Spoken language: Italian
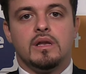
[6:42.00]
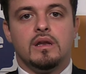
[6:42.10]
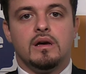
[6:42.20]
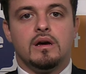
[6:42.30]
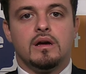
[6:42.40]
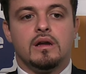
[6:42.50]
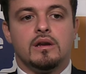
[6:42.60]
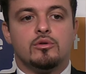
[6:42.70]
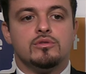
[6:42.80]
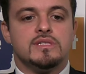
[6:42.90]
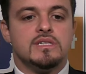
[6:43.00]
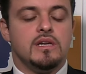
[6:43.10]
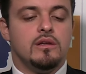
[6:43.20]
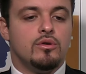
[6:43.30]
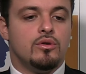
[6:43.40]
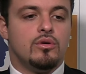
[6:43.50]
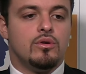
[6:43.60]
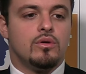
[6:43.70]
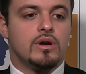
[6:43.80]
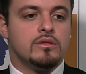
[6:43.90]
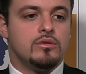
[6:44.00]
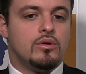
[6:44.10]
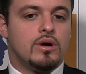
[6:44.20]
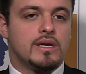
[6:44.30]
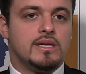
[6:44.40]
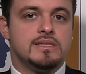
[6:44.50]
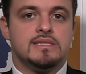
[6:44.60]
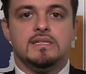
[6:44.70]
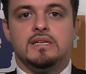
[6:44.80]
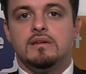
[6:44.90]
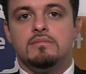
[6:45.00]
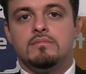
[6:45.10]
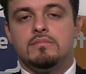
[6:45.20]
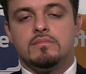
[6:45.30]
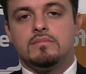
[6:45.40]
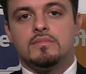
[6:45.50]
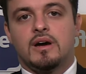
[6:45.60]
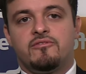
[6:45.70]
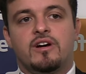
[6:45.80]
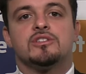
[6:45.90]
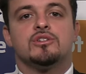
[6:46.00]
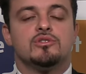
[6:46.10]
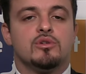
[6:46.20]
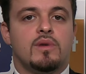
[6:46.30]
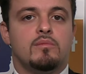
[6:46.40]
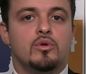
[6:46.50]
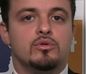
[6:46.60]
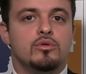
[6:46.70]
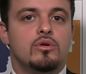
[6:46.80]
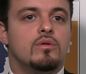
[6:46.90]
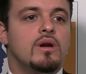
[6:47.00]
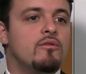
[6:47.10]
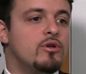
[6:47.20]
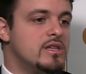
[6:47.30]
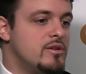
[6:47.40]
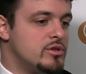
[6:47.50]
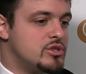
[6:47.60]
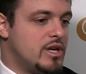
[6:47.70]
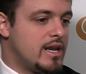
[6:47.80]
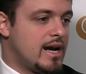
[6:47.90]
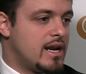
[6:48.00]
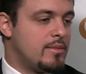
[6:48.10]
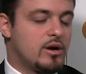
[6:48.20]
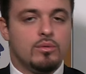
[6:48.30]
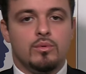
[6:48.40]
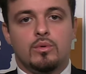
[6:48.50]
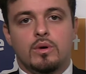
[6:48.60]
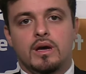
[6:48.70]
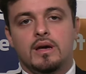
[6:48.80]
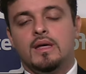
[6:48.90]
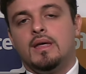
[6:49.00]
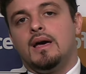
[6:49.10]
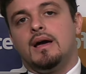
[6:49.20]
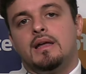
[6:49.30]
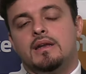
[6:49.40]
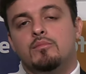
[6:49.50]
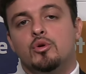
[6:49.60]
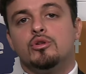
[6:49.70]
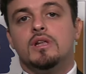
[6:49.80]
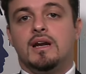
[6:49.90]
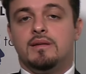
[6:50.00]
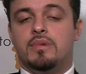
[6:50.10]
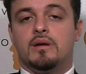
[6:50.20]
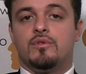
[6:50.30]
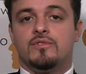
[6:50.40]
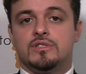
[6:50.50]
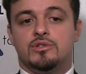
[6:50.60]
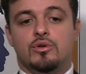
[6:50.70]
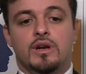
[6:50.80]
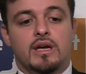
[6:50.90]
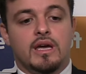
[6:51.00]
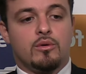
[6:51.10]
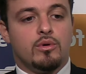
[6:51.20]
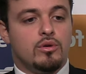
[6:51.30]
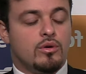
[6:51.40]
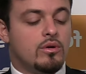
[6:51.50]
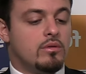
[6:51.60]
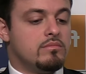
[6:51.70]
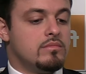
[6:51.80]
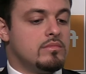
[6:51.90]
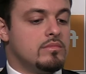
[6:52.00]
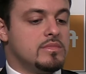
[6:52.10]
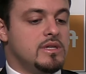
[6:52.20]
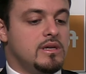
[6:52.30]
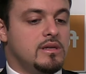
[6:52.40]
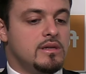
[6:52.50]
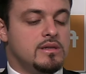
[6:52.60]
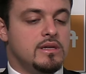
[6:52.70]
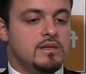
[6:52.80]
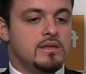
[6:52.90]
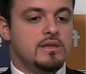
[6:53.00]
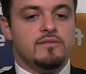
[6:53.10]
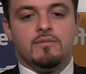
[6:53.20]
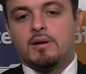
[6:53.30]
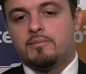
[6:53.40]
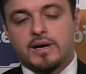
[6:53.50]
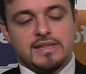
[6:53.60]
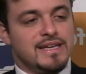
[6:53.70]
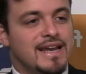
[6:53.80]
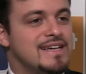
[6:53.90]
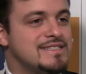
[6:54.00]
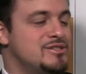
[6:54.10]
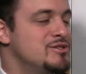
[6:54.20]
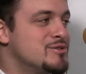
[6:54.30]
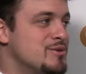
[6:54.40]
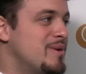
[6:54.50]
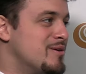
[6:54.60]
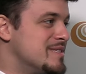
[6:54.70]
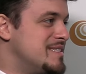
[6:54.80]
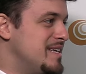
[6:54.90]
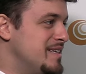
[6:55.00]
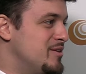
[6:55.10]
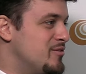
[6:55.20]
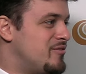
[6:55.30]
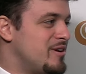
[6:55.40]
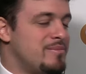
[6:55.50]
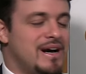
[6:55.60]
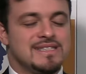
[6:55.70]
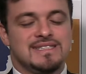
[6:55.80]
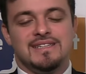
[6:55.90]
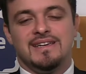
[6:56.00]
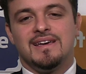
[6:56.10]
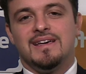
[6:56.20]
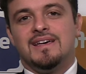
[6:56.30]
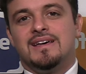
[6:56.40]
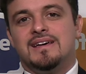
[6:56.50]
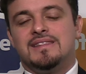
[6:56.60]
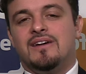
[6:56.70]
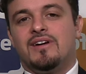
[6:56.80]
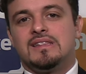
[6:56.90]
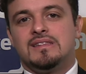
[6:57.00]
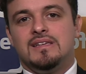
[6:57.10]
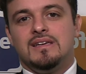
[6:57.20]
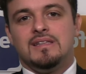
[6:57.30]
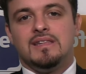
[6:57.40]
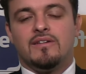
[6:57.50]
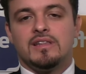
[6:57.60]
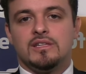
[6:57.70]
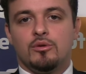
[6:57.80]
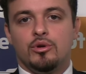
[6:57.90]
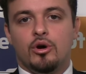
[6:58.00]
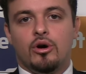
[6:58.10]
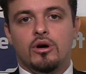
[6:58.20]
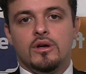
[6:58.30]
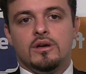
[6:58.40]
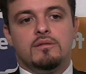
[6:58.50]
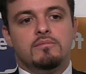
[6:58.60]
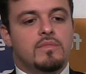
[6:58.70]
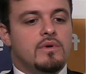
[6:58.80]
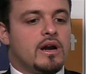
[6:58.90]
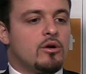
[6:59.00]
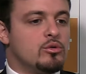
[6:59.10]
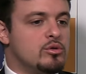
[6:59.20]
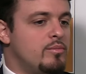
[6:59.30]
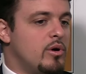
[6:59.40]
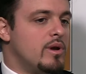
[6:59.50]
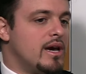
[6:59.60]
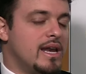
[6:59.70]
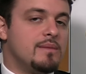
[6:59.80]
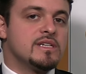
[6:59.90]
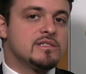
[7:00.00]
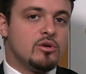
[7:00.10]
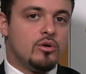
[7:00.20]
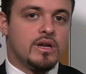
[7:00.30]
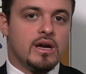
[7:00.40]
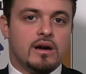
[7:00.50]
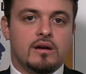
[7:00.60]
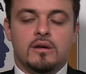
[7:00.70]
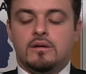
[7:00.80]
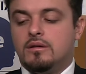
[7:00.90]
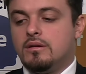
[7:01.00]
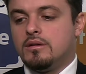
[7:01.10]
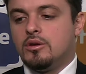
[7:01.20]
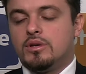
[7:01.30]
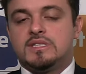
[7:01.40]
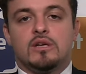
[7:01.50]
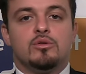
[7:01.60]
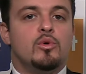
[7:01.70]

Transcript: il, il consiglio che do a chi si affaccia insomma, al mondo lavorativo in generale, ma comunque eh, nel mondo della libera professione, è quello mh, di, di, di, di, a parte i classici insomma, consigli di non fermarsi eh, davanti, davanti, a un no, ehm, racconto un po' quella che è la mia storia. Eh, io ho iniziato